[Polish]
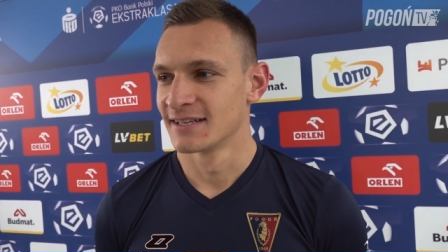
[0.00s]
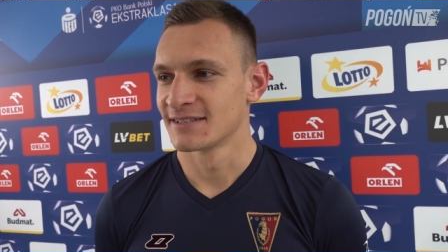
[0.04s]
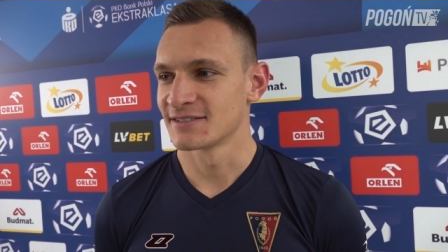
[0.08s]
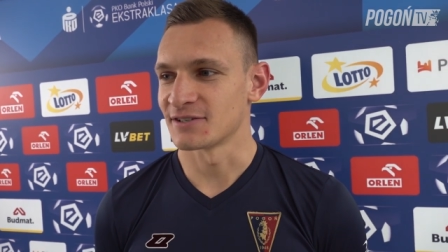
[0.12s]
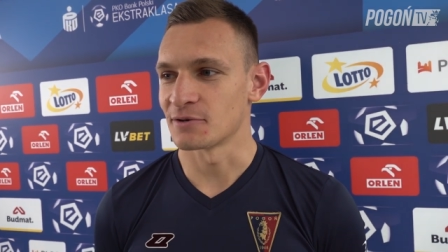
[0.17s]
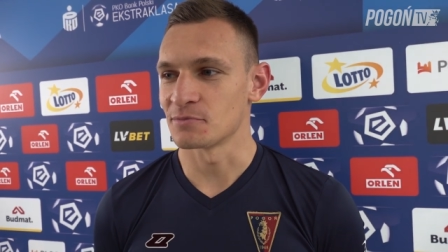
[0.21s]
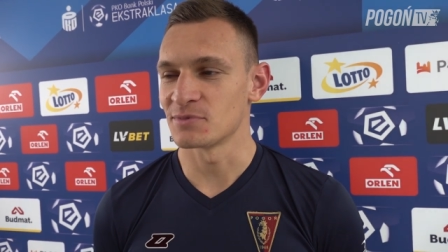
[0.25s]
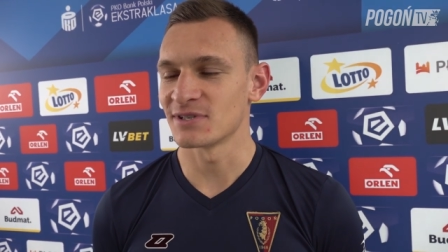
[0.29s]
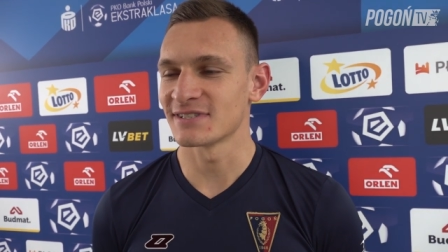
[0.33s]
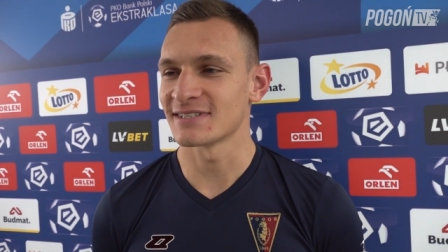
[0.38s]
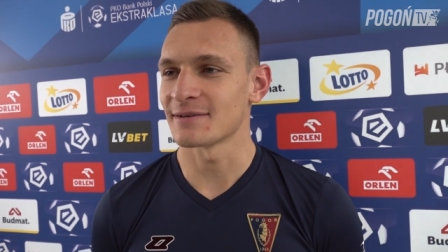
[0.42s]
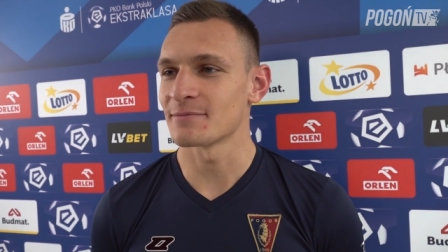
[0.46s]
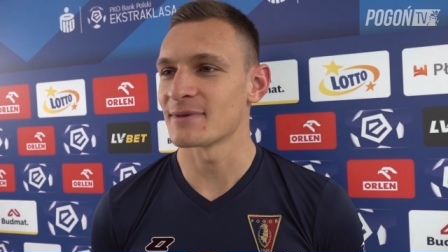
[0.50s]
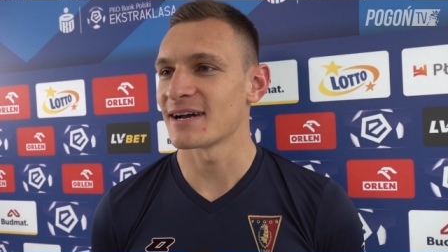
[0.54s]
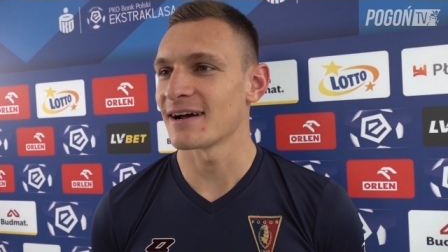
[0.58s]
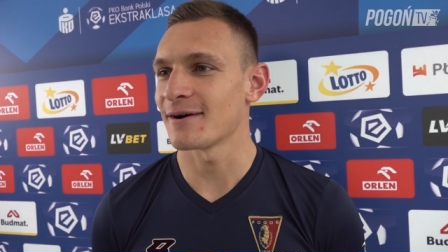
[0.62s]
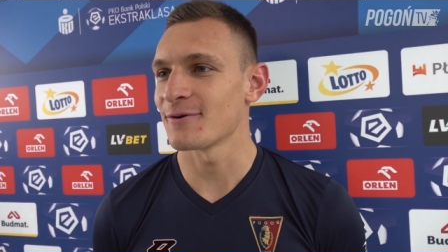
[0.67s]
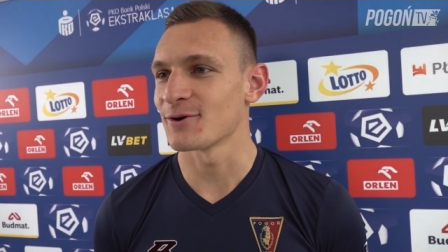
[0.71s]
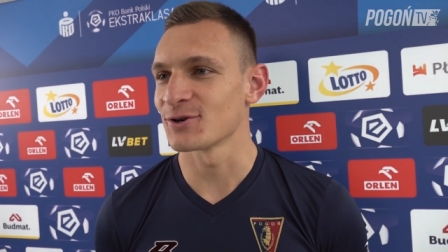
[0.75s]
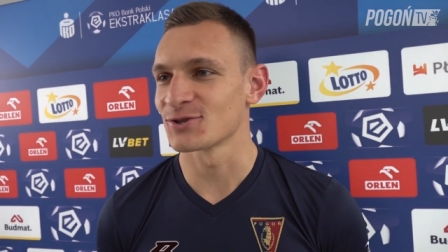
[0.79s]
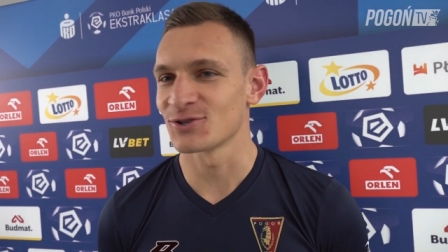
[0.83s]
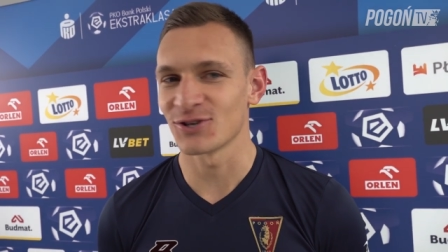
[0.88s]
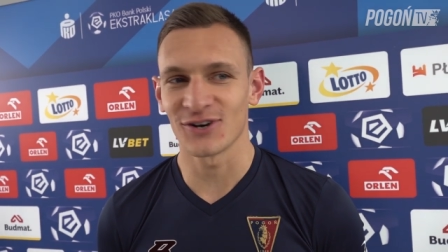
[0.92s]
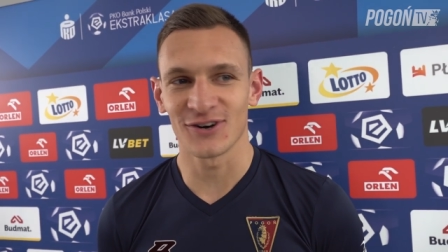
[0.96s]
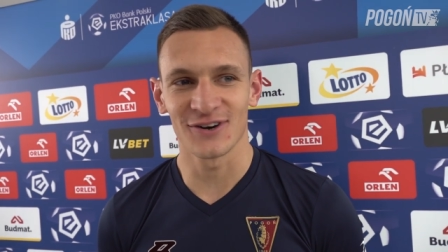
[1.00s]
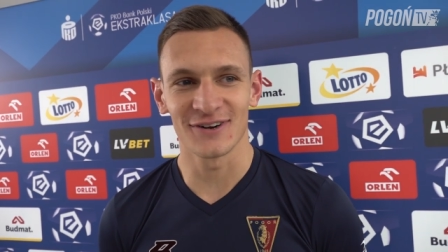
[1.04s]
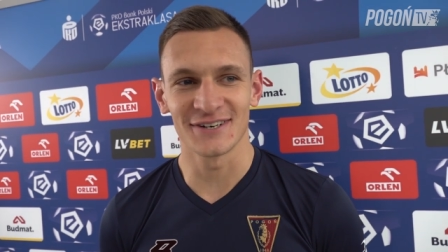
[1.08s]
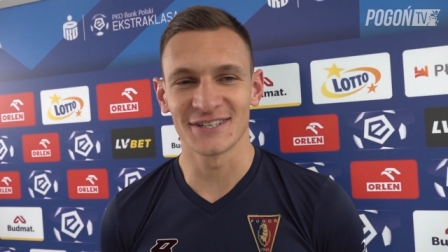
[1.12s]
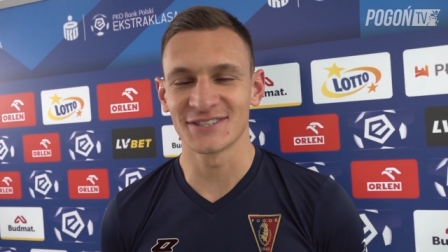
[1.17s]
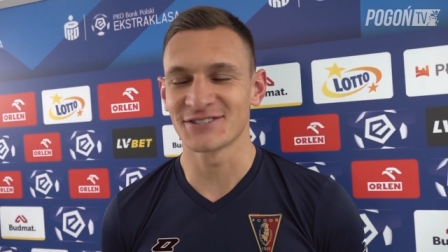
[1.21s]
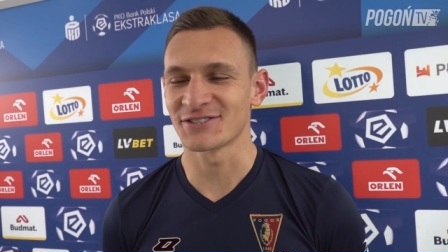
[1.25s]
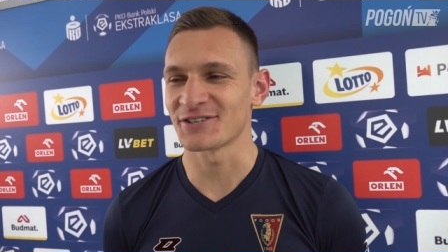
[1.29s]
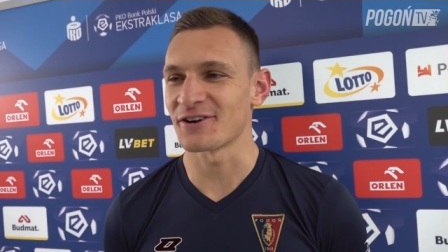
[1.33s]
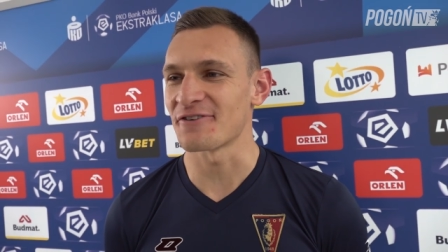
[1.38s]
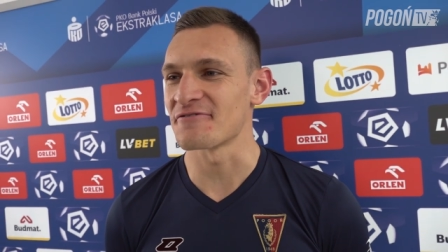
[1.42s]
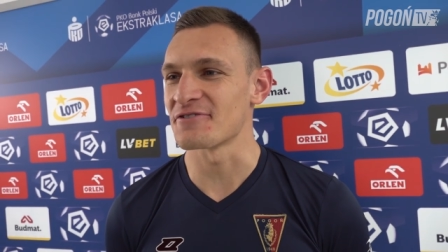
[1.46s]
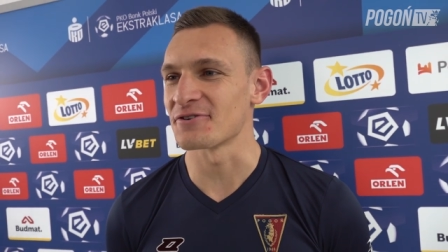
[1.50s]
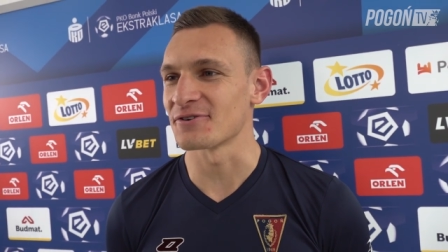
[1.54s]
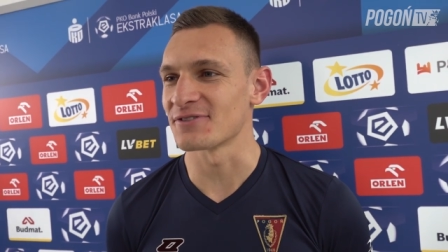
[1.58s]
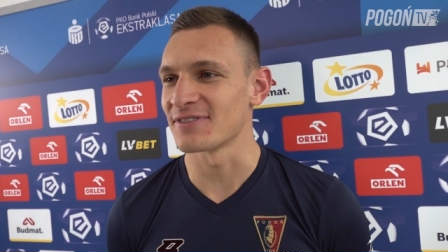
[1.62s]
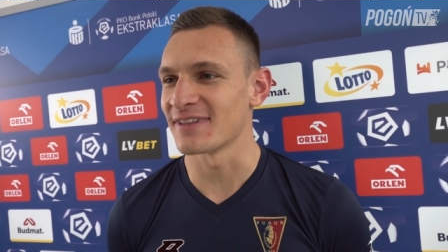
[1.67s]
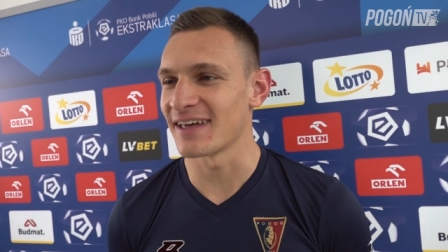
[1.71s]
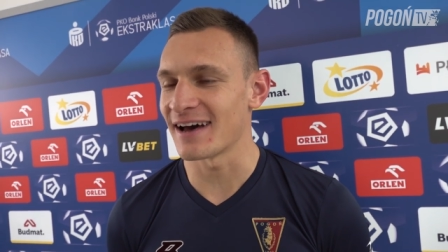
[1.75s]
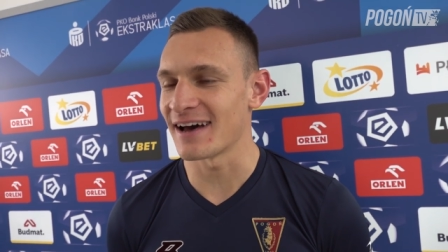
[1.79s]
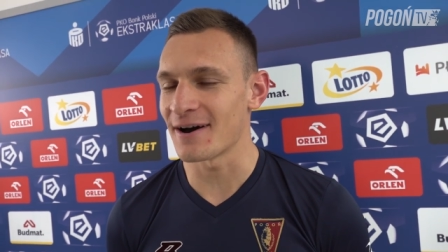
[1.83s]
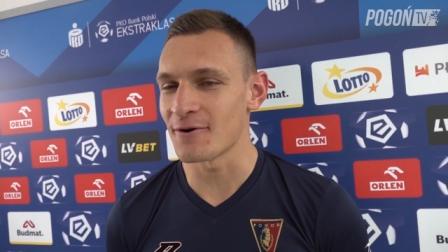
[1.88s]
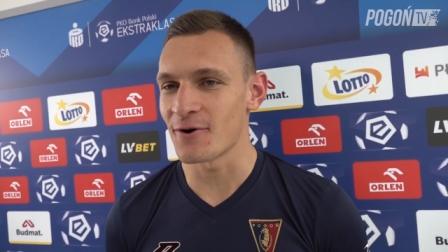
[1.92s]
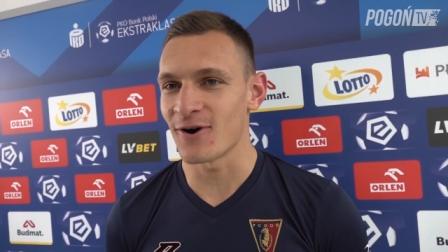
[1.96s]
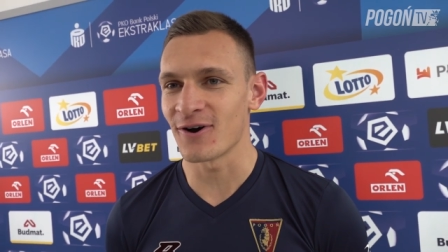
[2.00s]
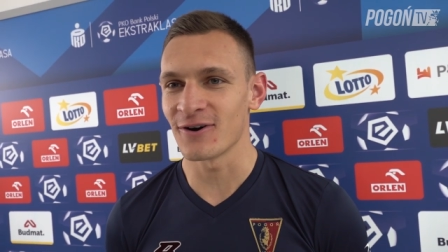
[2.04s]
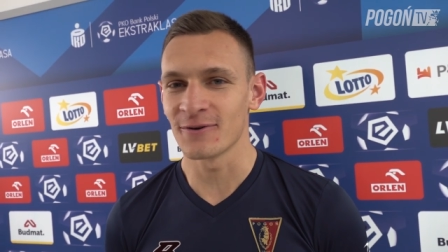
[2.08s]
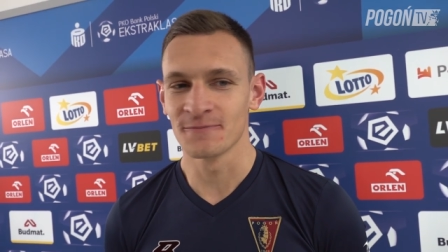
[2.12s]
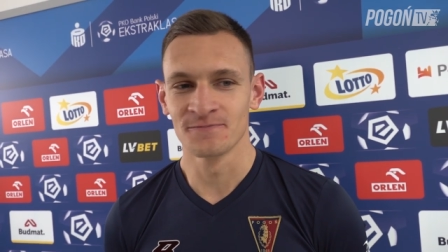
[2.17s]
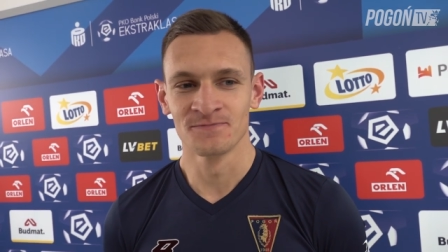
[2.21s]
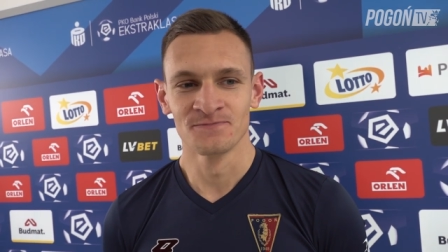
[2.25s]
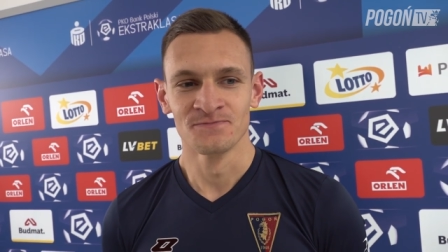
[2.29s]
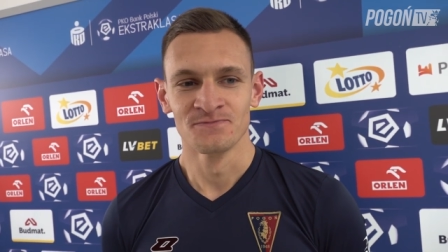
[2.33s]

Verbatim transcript: co mi zabrało, to Listkowi oddało.